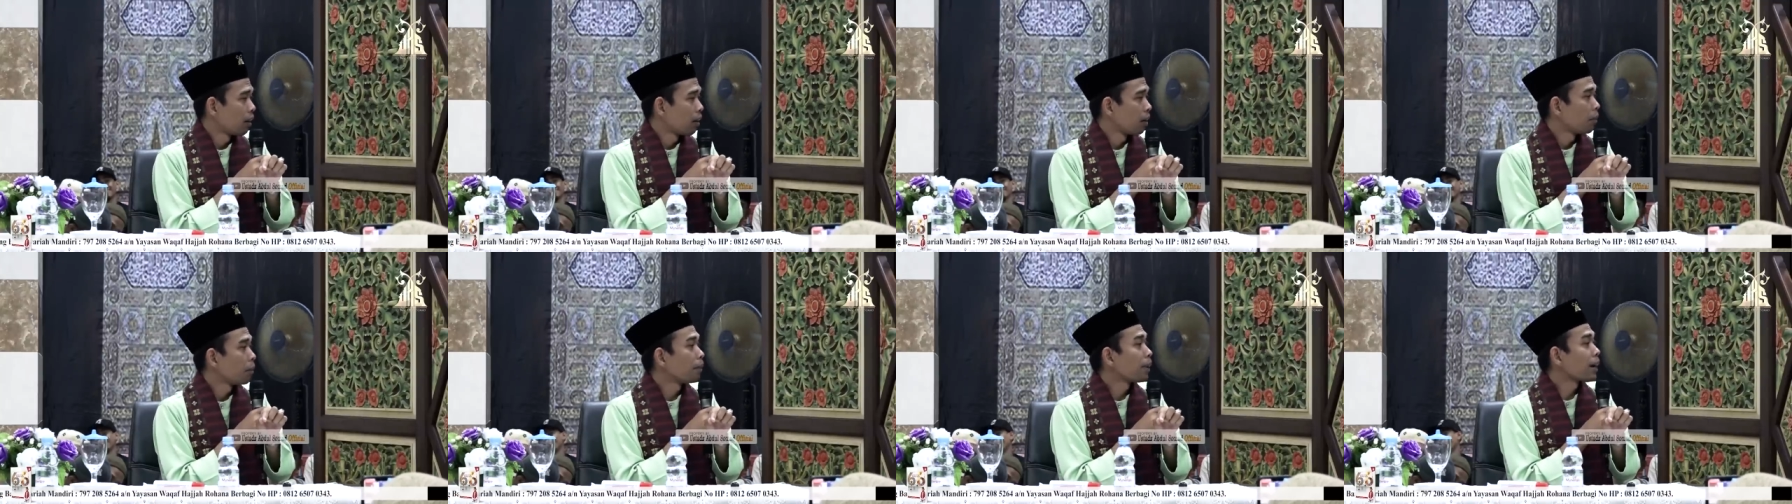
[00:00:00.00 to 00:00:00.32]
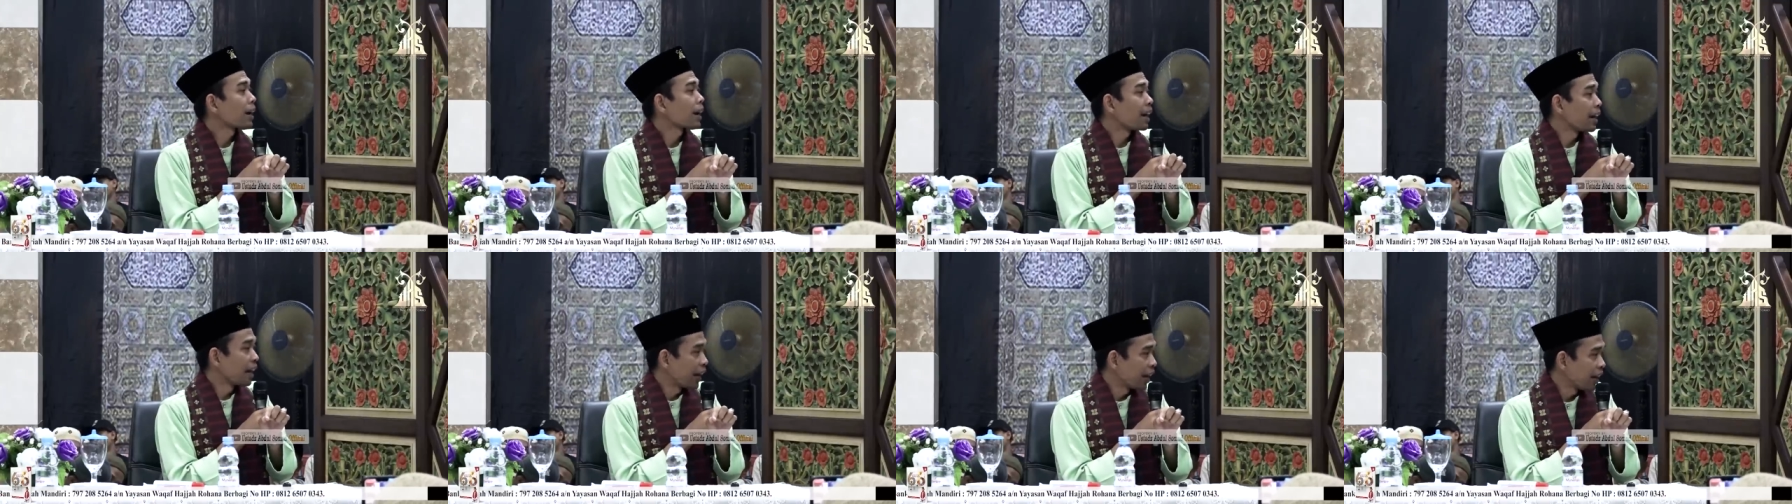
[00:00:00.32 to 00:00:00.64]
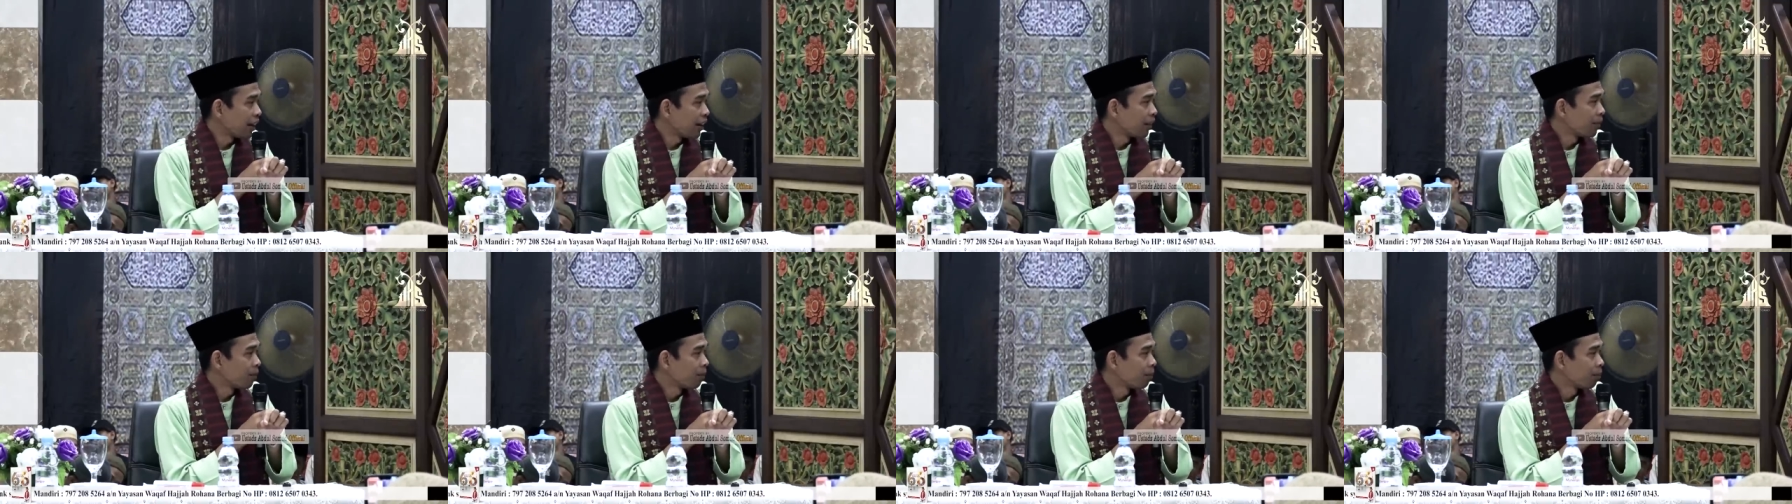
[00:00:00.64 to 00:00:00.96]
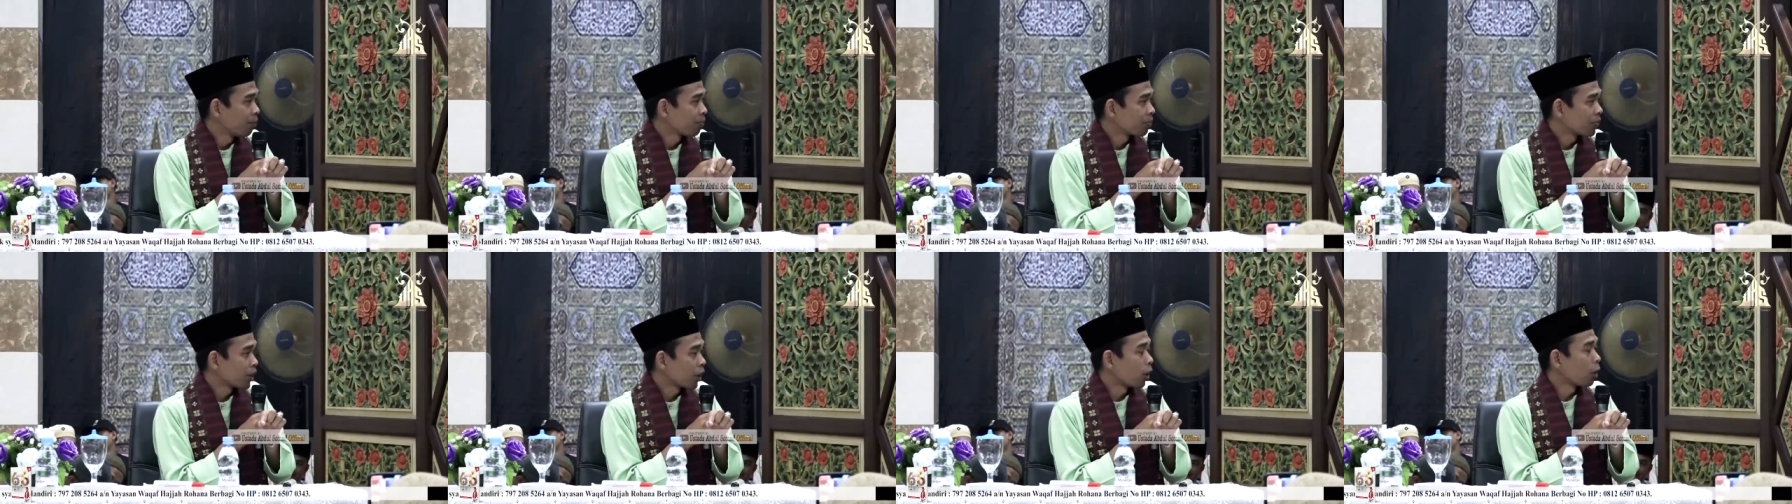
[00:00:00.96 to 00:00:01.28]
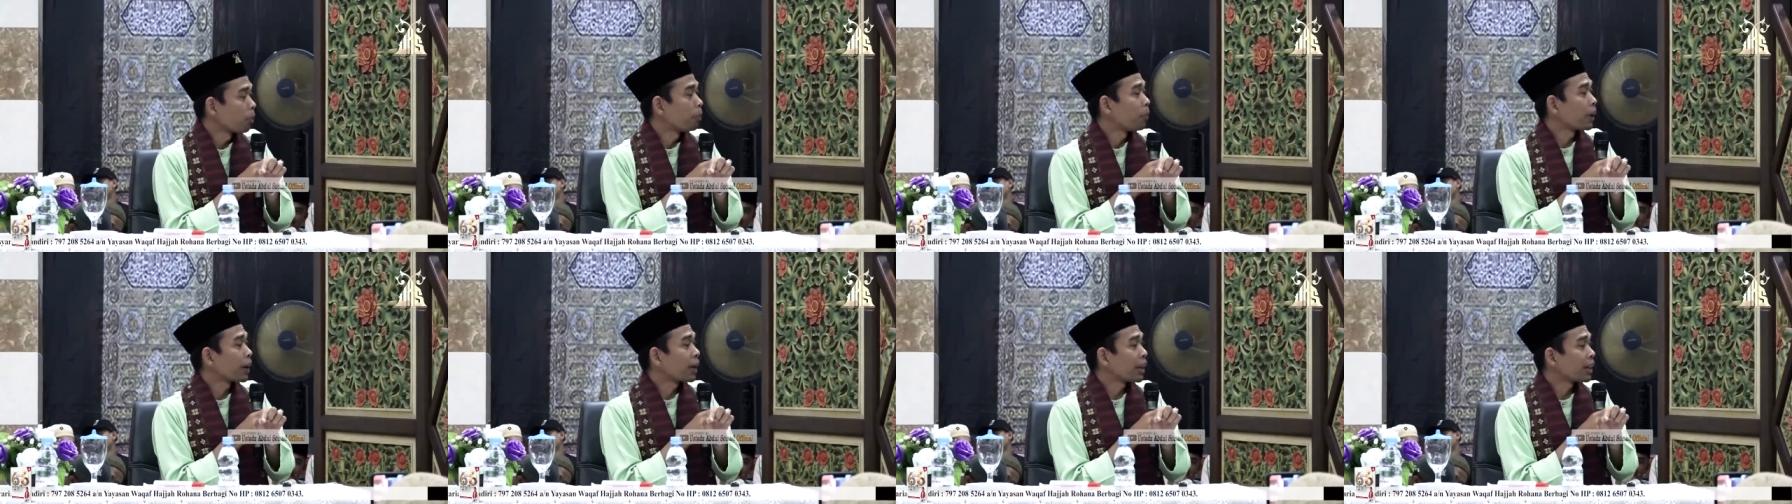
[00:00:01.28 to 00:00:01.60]
Makanan.
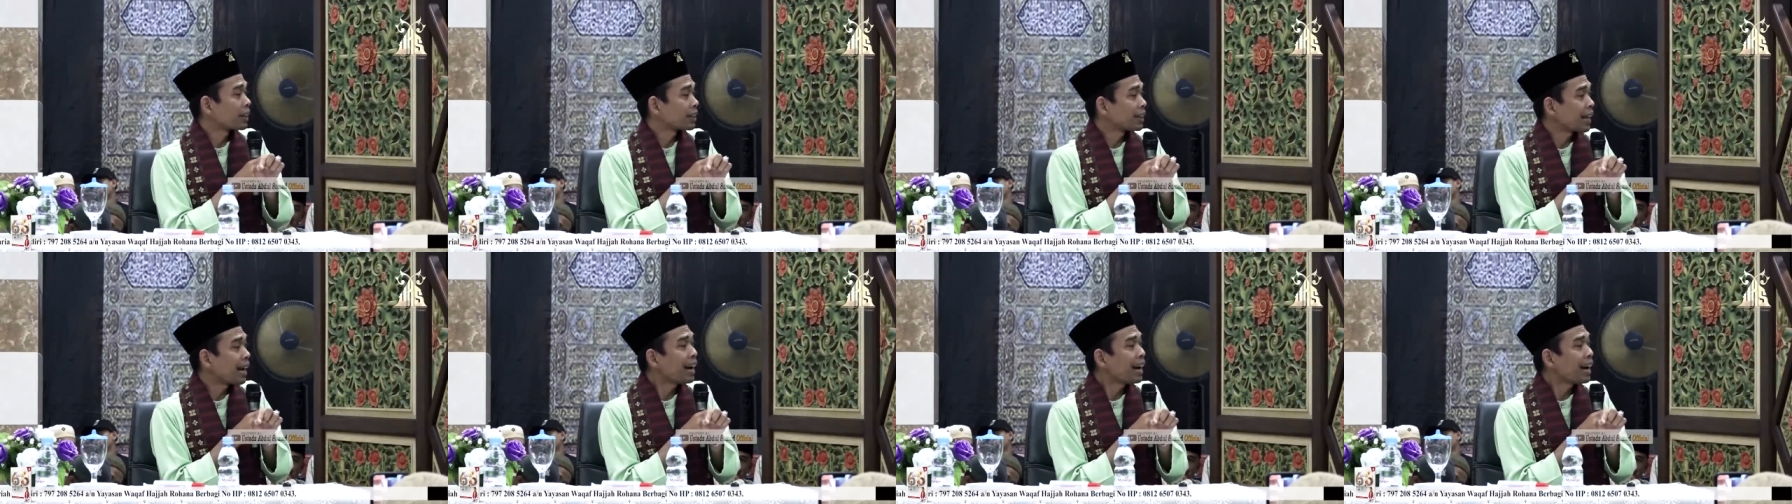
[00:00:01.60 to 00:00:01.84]
Kalau pakai